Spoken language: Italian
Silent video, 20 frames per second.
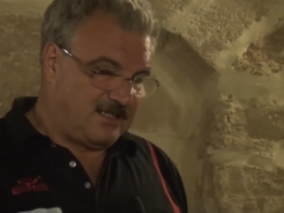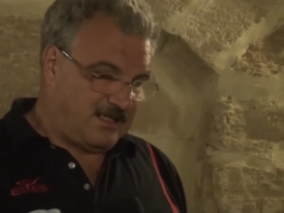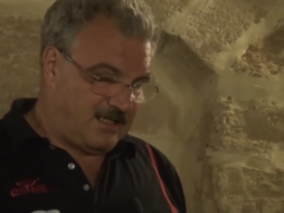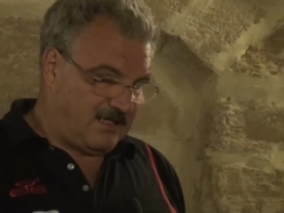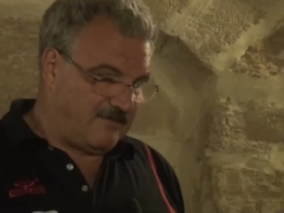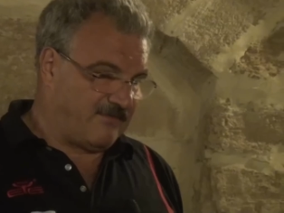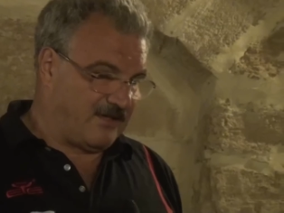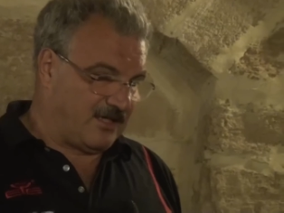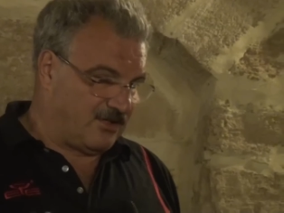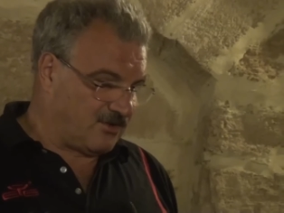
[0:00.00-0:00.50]

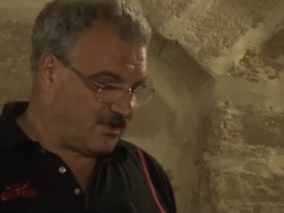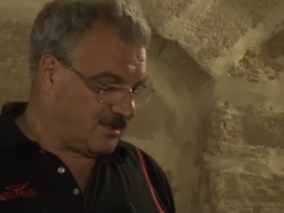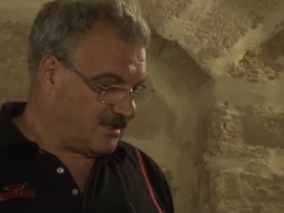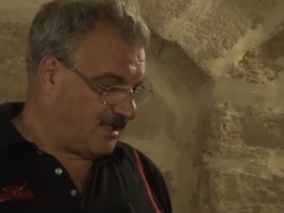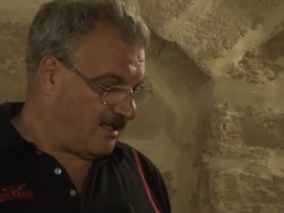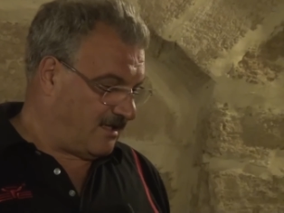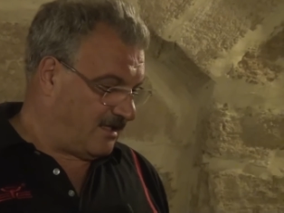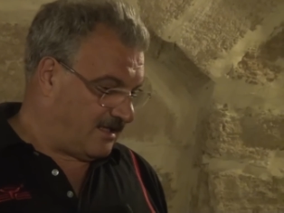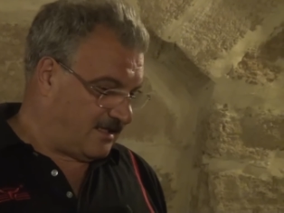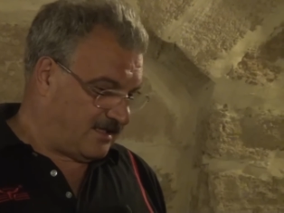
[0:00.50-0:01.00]
il valore
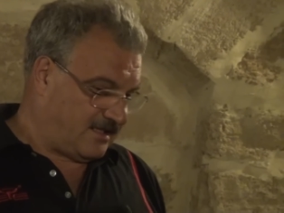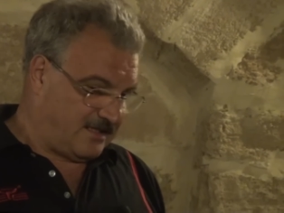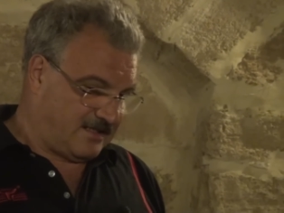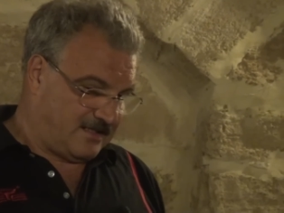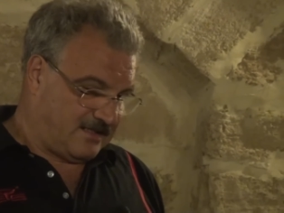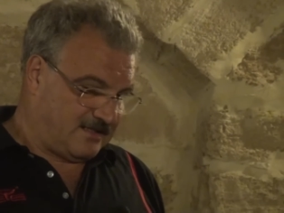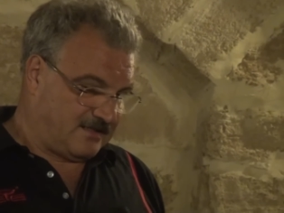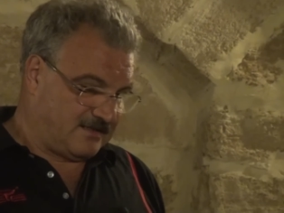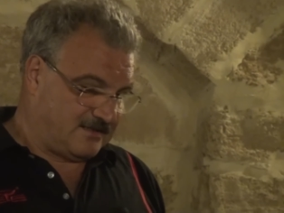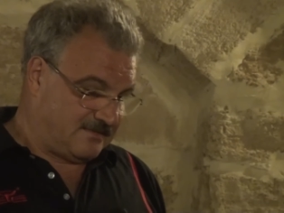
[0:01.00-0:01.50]
del,
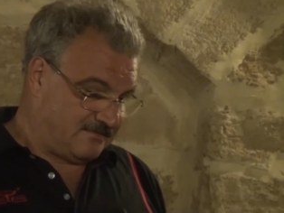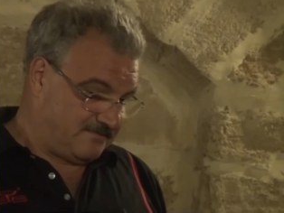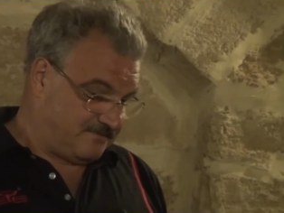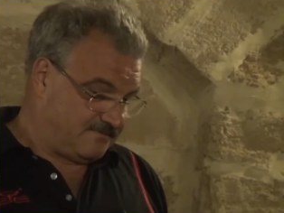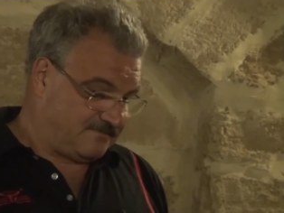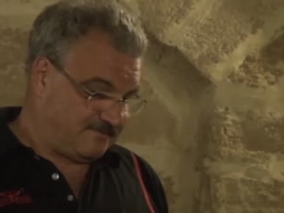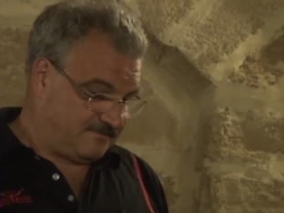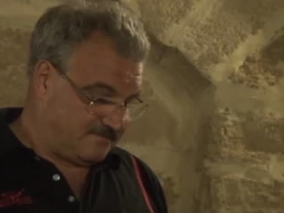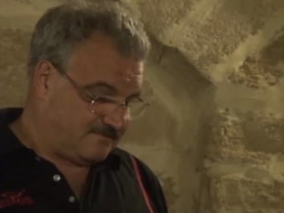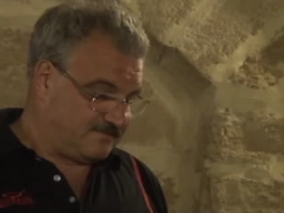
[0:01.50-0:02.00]
eh,
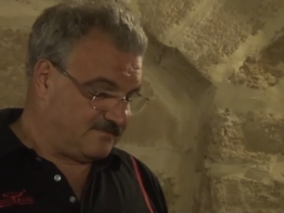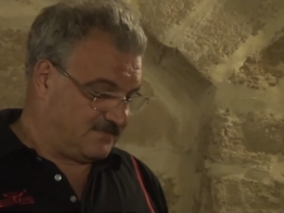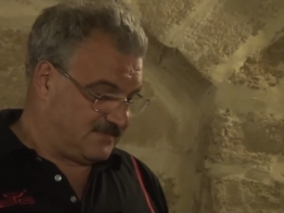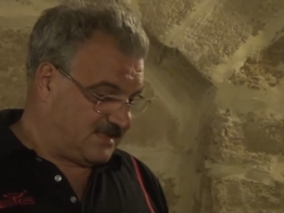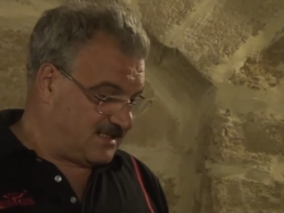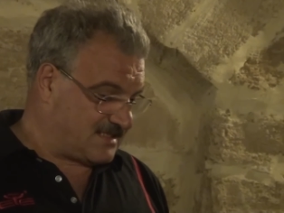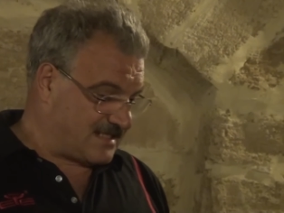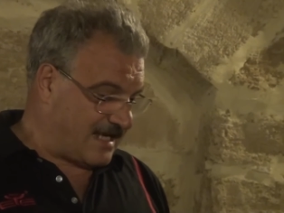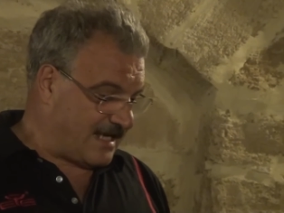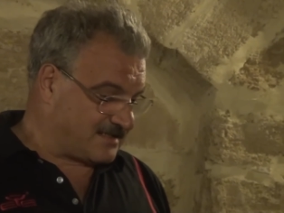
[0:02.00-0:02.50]

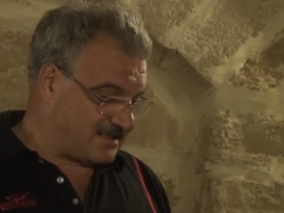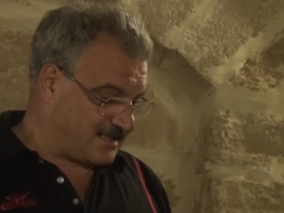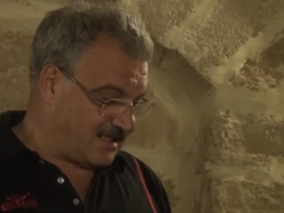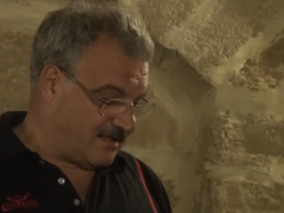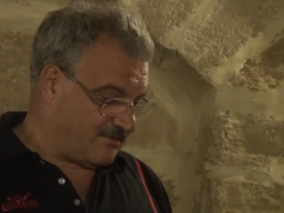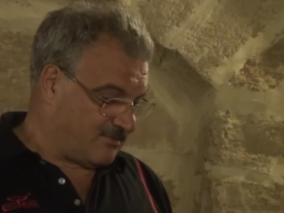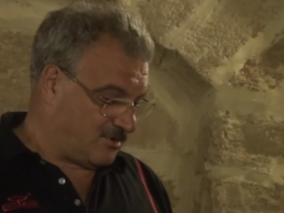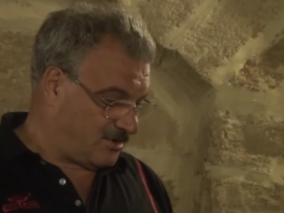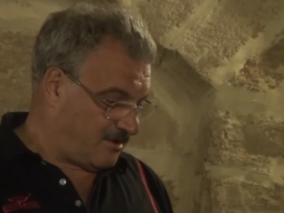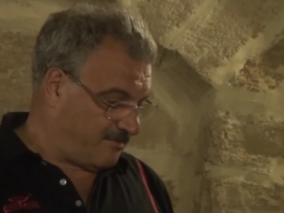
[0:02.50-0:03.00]
di
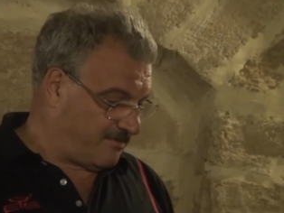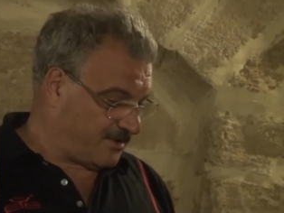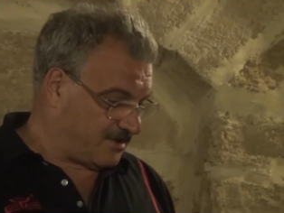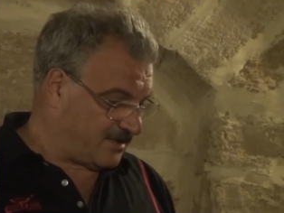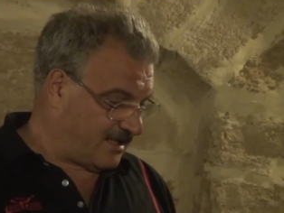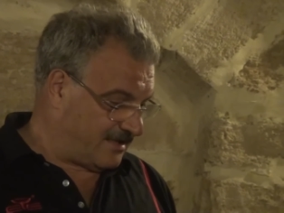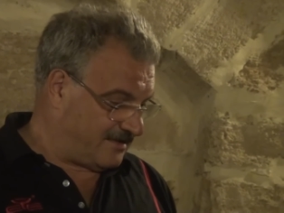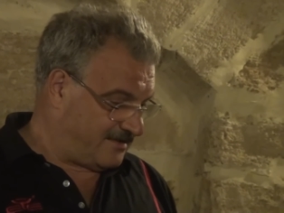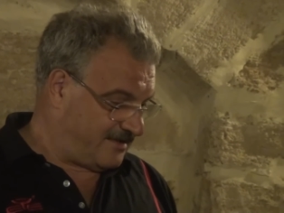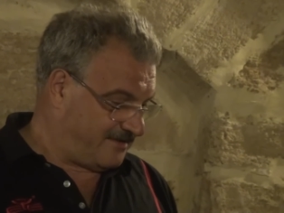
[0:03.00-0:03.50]
Sassari è molto
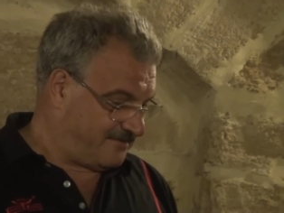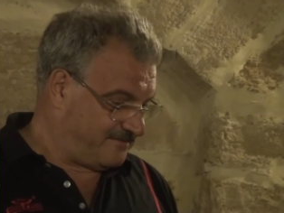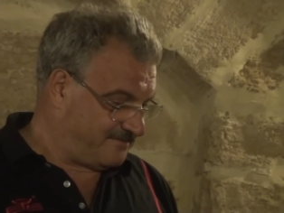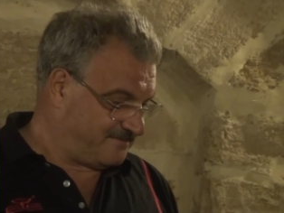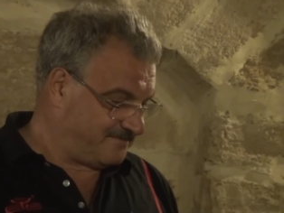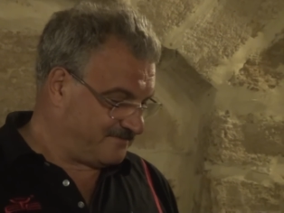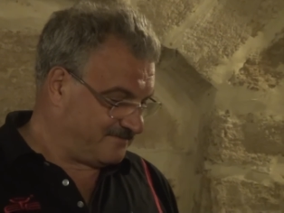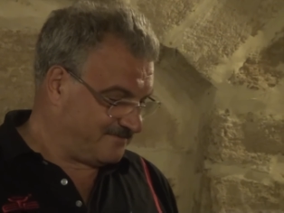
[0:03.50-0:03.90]
importante.